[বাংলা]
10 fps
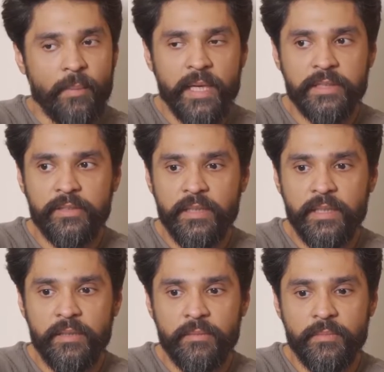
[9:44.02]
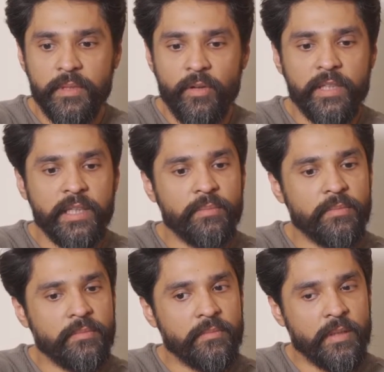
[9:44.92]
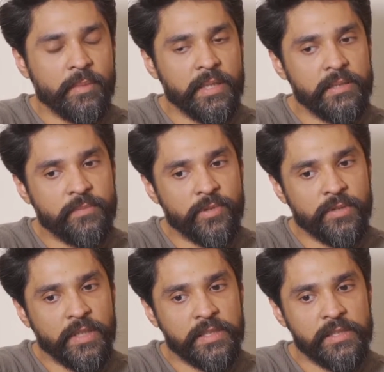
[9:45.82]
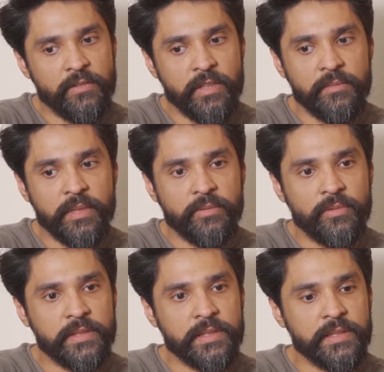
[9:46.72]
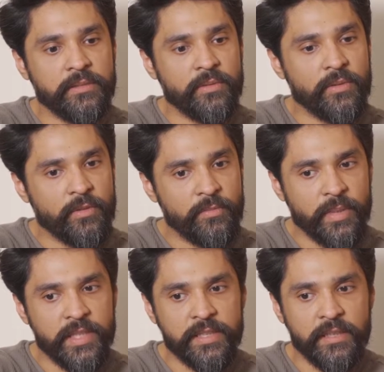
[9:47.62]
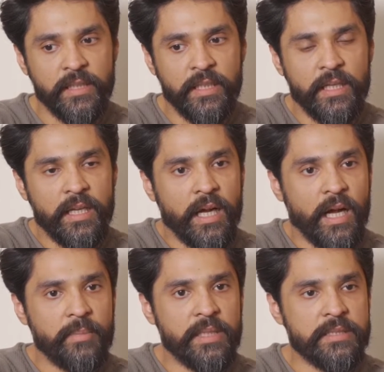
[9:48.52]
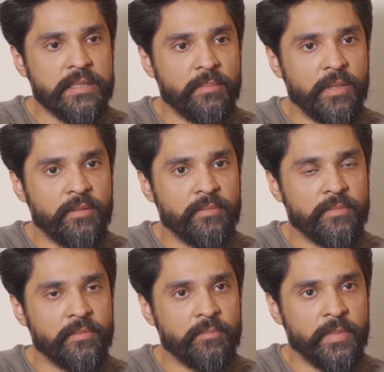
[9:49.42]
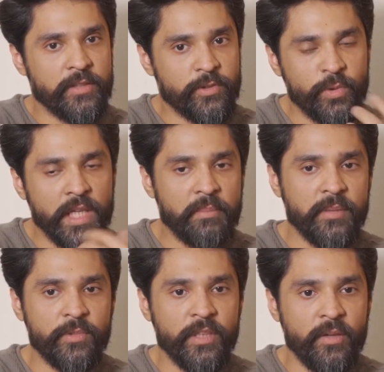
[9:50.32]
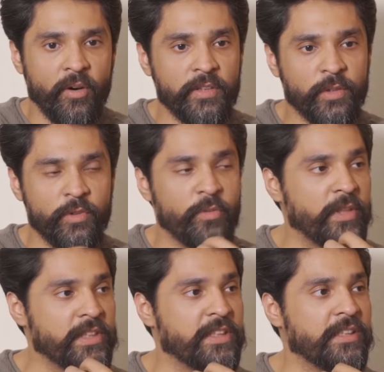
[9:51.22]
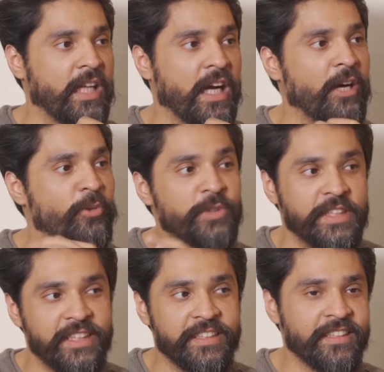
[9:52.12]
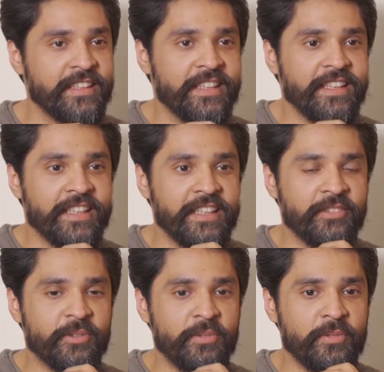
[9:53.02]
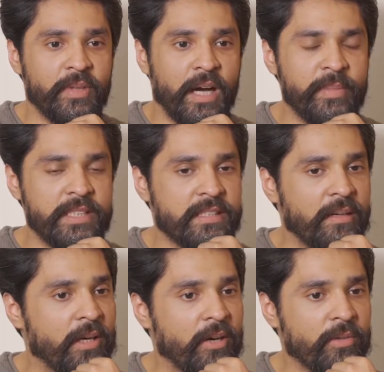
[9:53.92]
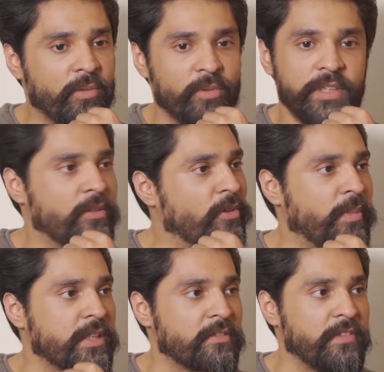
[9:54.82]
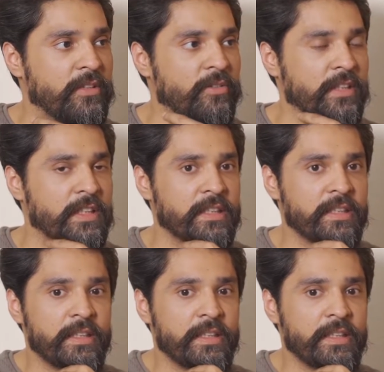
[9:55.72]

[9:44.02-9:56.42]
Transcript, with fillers: আমার আসলে অনেকে আমাকে এই প্রশ্ন প্রশ্নটা অ্যাকচুয়ালি অনেকবার করেছি যে কোনো রকম প্রেশার আমি না সামহাও মানে শুনে আমার মনে হয় হয়তো কোনো প্রেশার থাকা উচিত কিন্তু আমি সামহাও কোনো দিন কোনো প্রেশার ফিল করিনি